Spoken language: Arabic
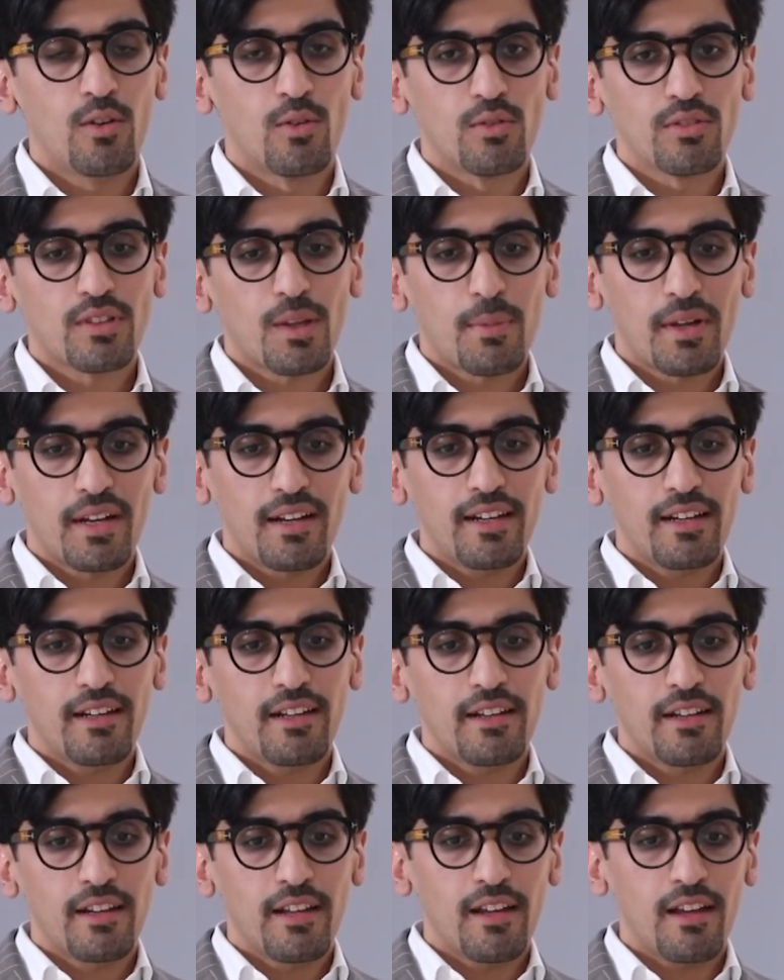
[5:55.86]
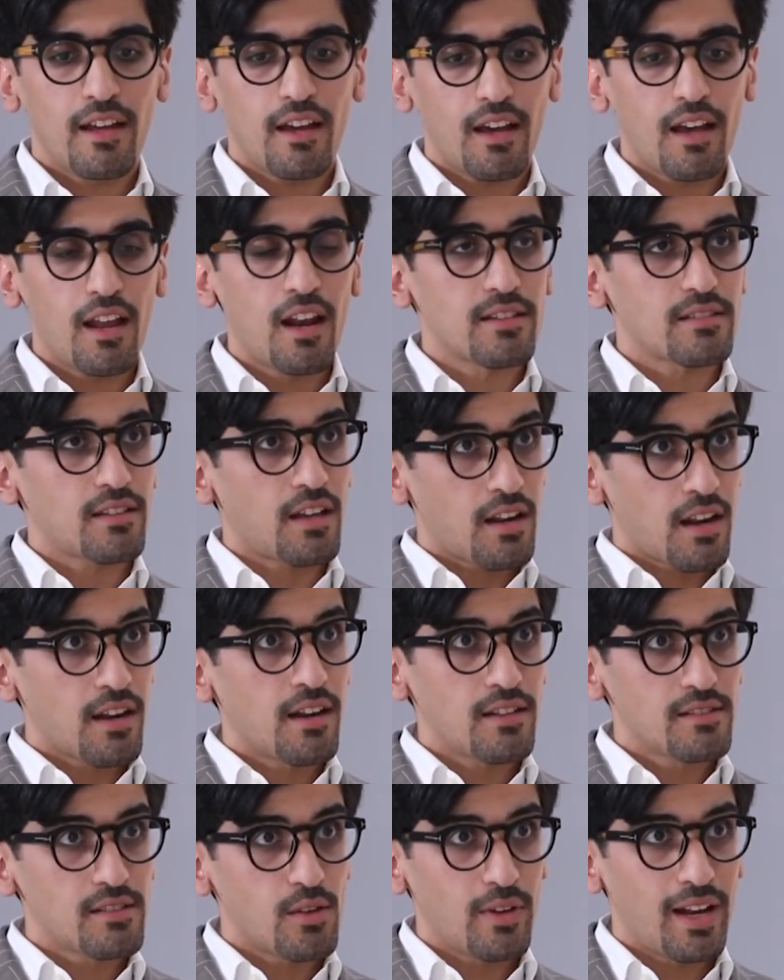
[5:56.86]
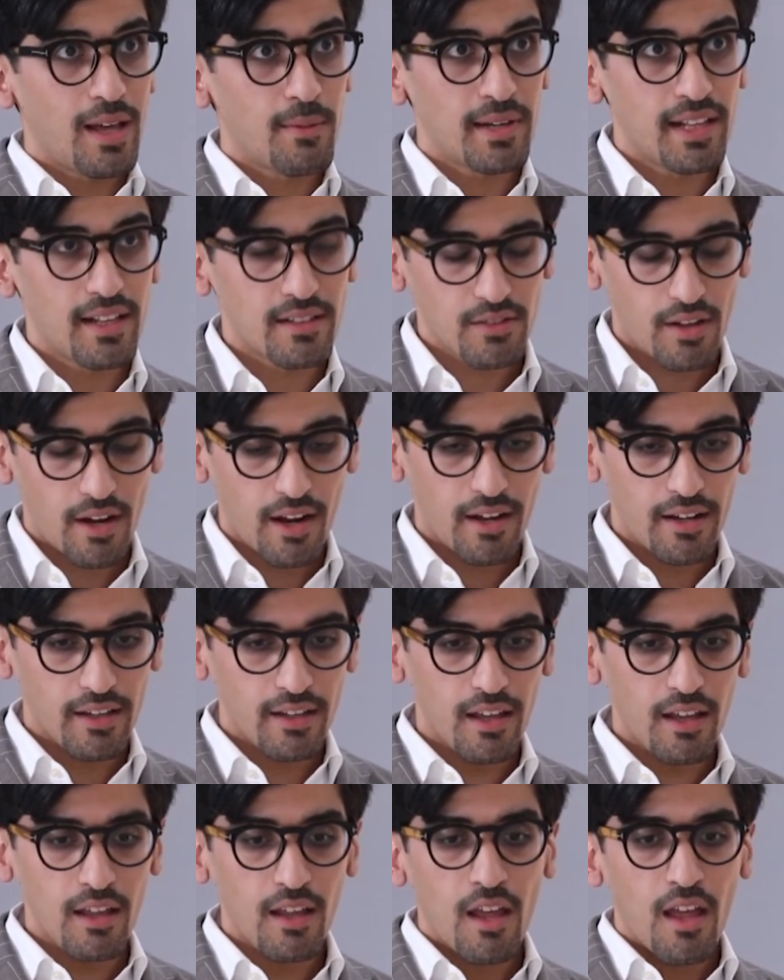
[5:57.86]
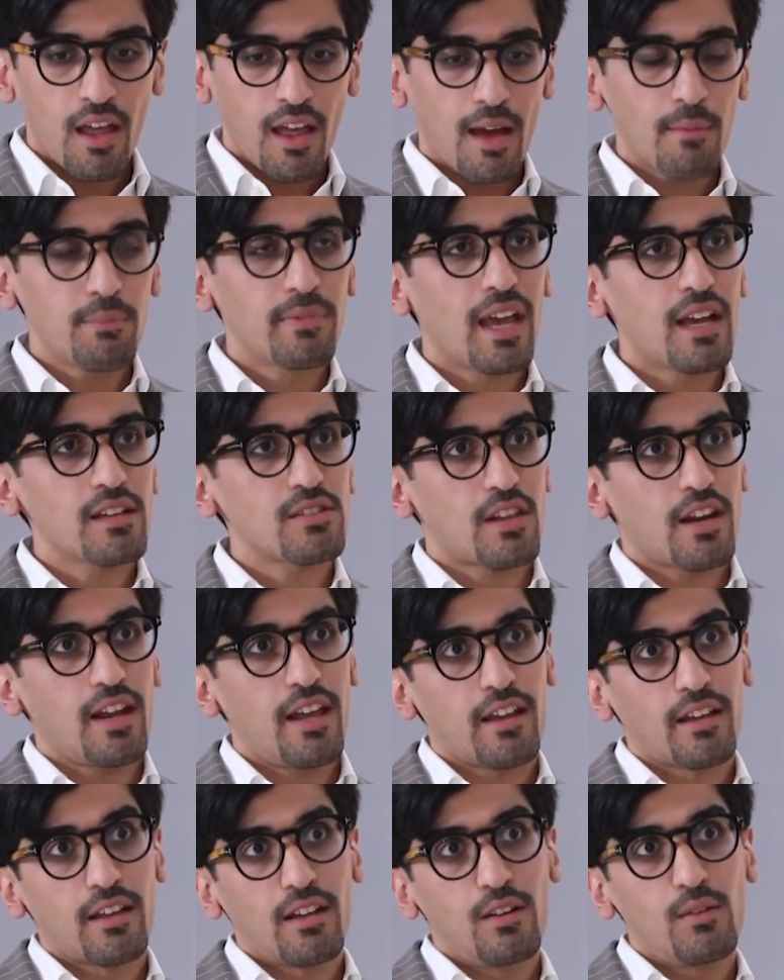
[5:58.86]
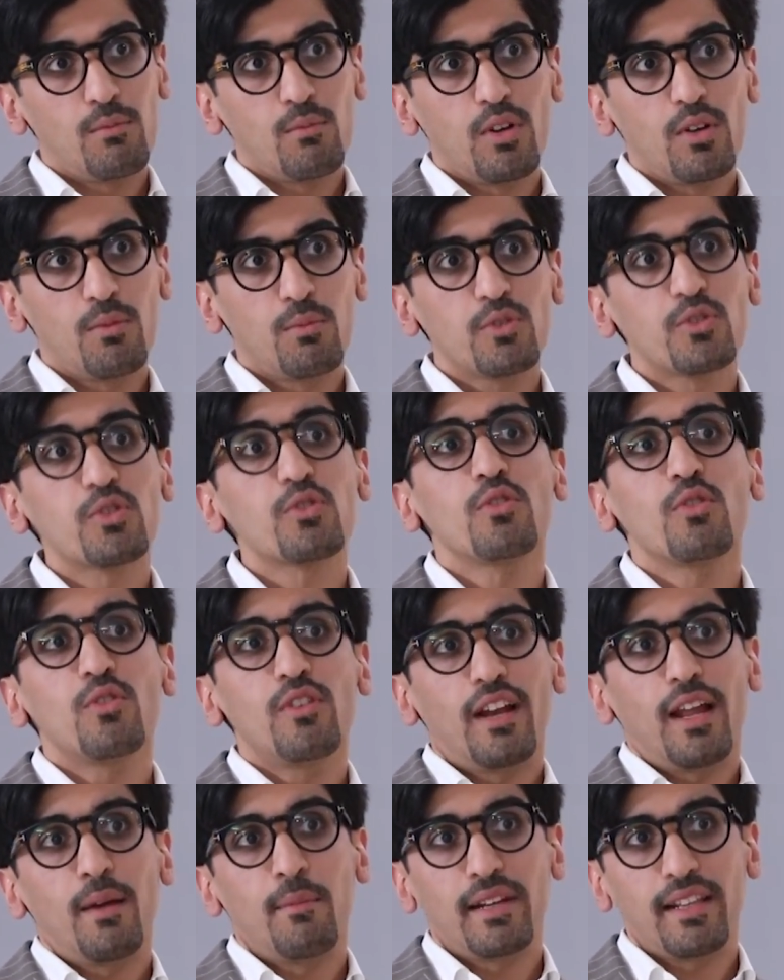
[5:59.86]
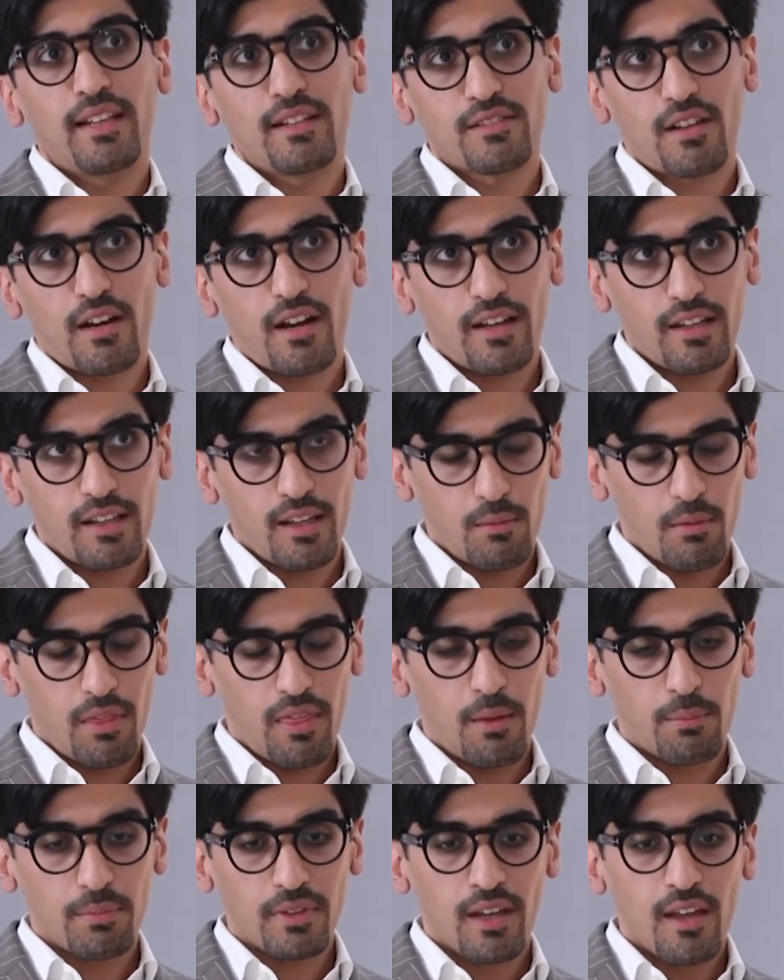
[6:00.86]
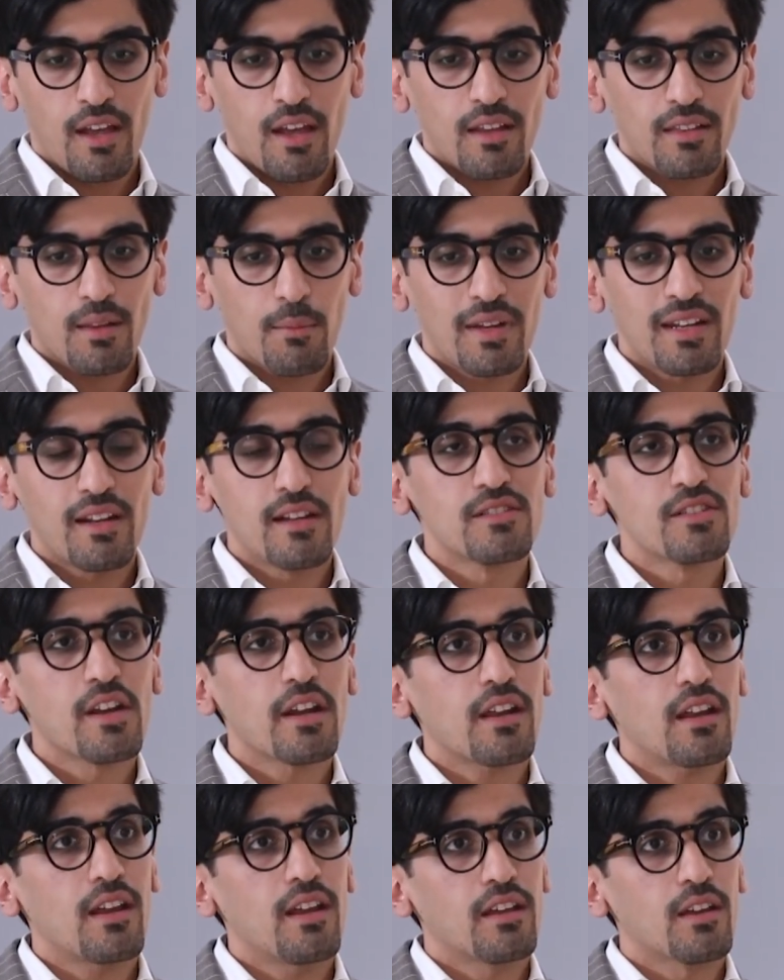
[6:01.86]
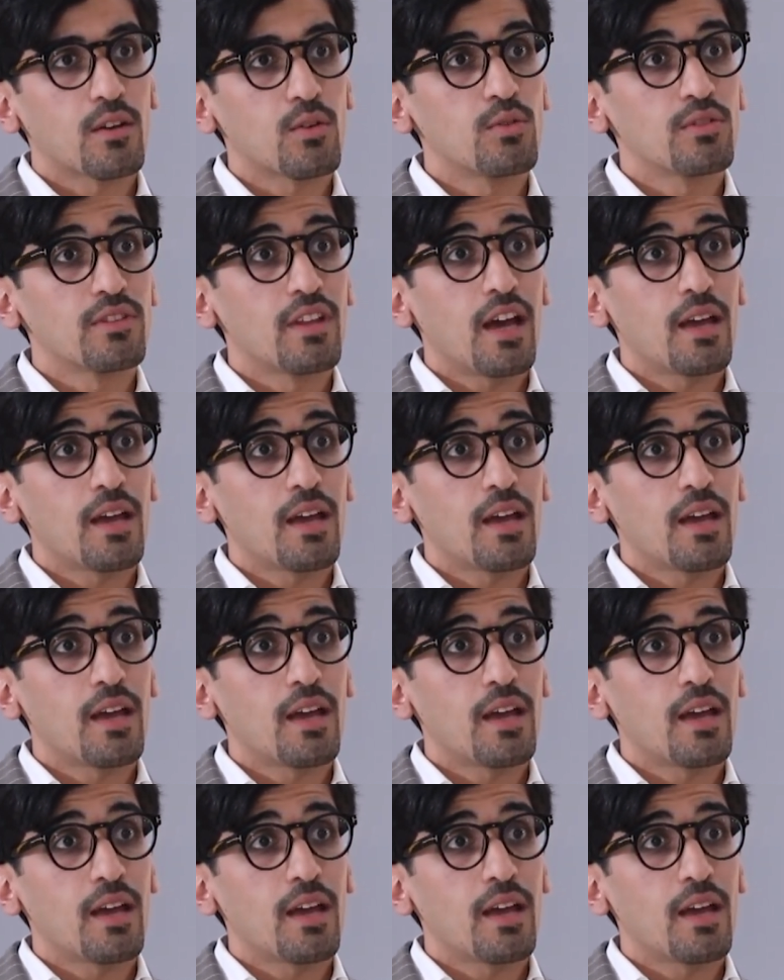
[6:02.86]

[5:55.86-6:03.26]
حلو طبعا الحين احنا خلاص قررنا نسوي العمليه الجراحيه نعم. ابدا اشرح حق الام والابو شنو العمليه الجراحيه بالضبط طبعا الجرح يكون